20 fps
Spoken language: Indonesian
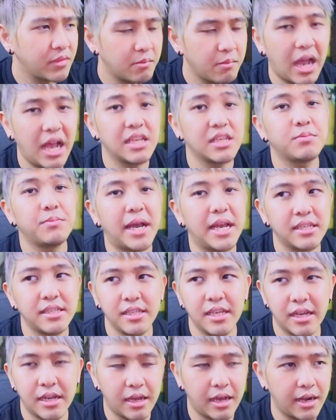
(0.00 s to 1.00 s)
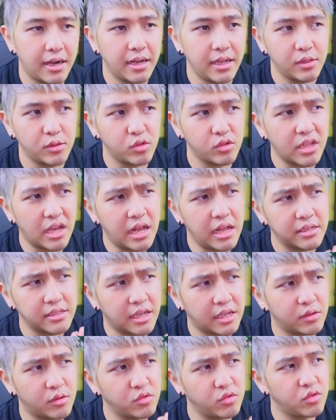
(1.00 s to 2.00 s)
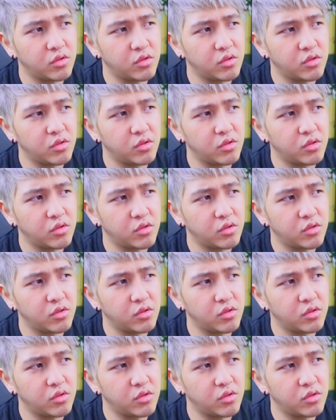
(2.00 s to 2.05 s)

bahas-bahasnya karena itu tanggal 1